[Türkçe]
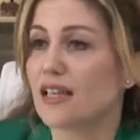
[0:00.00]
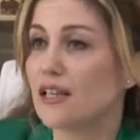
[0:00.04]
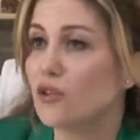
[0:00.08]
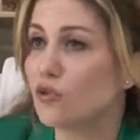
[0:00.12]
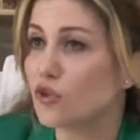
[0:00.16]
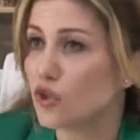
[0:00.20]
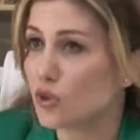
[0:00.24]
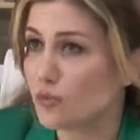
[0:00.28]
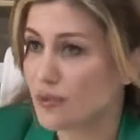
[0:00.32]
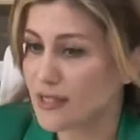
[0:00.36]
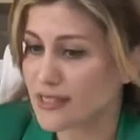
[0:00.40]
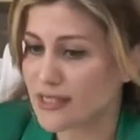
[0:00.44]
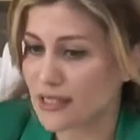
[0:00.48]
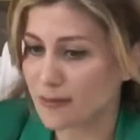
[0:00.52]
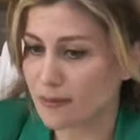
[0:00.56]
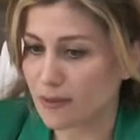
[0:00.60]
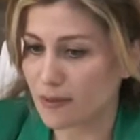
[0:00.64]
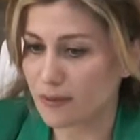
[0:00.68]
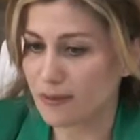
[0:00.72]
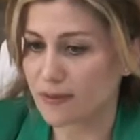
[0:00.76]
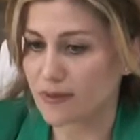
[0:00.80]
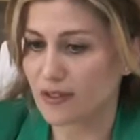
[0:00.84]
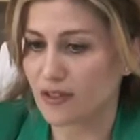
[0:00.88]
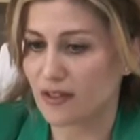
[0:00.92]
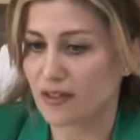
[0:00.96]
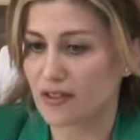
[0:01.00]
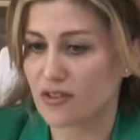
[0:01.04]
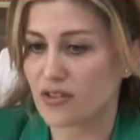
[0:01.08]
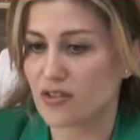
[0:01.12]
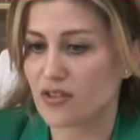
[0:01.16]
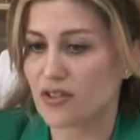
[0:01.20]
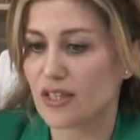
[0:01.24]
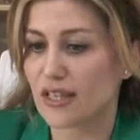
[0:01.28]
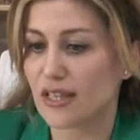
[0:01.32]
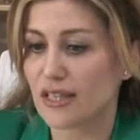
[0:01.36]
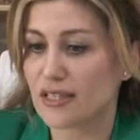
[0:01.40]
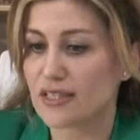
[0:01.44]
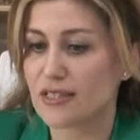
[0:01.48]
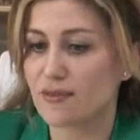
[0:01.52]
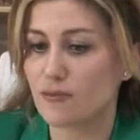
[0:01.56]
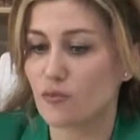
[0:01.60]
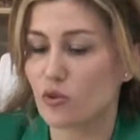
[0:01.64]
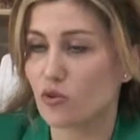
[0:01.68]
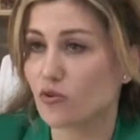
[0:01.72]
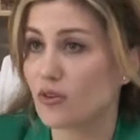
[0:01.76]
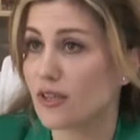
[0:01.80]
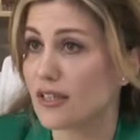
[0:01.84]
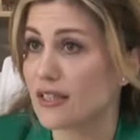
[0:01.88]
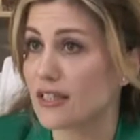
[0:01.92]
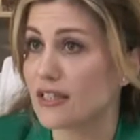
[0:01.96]
ekonomik sebepler,
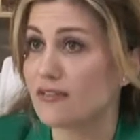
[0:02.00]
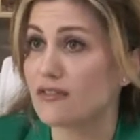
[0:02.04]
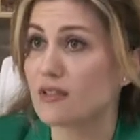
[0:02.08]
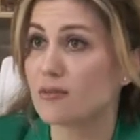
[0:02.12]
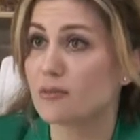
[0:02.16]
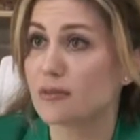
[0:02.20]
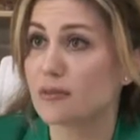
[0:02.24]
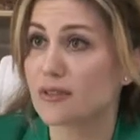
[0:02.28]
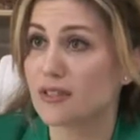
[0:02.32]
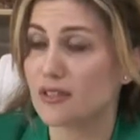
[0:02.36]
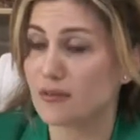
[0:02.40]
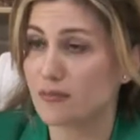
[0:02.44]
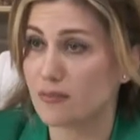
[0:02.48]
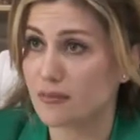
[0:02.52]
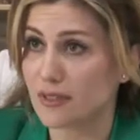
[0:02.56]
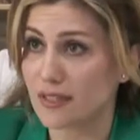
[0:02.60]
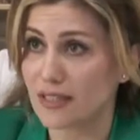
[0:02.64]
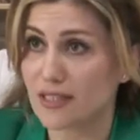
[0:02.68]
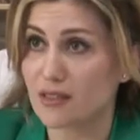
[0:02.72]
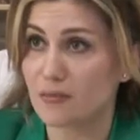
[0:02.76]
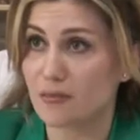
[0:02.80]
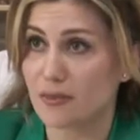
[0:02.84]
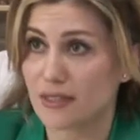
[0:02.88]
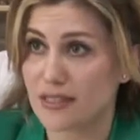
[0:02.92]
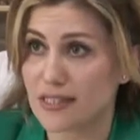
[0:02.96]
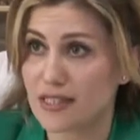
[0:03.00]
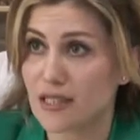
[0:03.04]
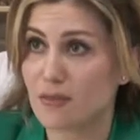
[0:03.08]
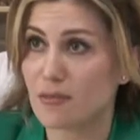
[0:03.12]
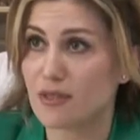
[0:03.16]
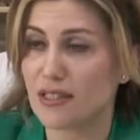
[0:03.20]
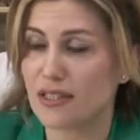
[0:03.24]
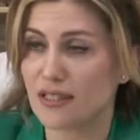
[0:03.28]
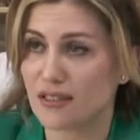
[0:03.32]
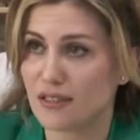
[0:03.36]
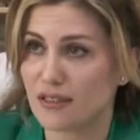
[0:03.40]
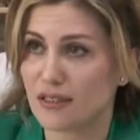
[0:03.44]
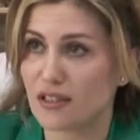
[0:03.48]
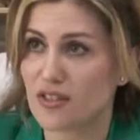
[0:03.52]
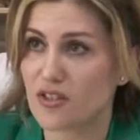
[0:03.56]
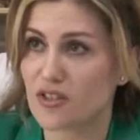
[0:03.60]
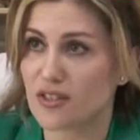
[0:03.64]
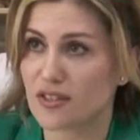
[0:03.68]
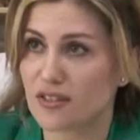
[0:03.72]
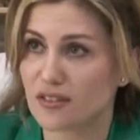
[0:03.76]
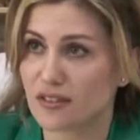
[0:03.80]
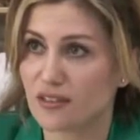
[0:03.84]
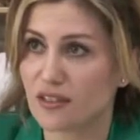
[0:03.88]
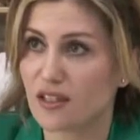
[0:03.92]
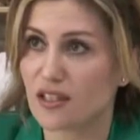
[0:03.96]
eğitim, güvenlik ve barınma gibi temel
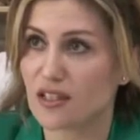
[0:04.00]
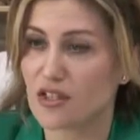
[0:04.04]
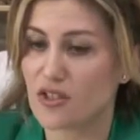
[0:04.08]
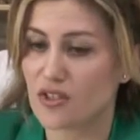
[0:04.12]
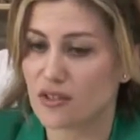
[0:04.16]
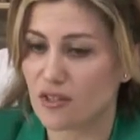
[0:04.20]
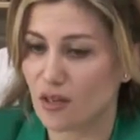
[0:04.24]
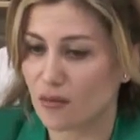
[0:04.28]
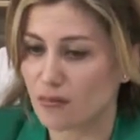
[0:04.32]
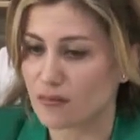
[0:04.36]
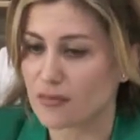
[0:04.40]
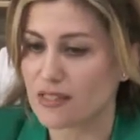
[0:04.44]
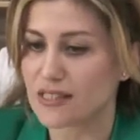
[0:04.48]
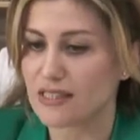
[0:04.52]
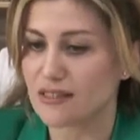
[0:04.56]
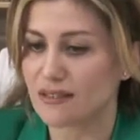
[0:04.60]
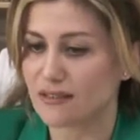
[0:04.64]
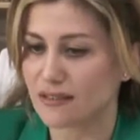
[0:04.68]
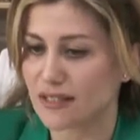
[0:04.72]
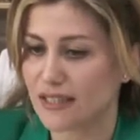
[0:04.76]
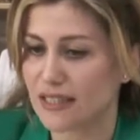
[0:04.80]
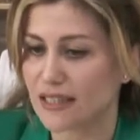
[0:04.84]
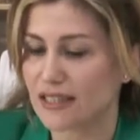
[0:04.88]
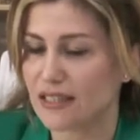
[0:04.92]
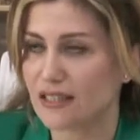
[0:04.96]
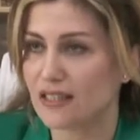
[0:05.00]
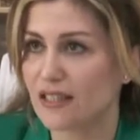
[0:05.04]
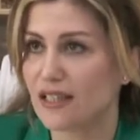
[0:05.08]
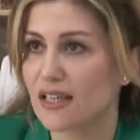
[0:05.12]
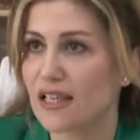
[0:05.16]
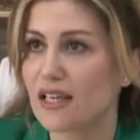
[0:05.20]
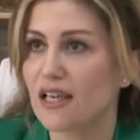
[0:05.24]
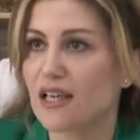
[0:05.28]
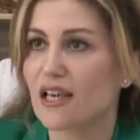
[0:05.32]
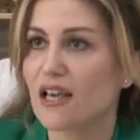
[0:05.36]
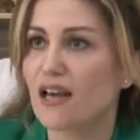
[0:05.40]
ihtiyaçların karşılanmasındaki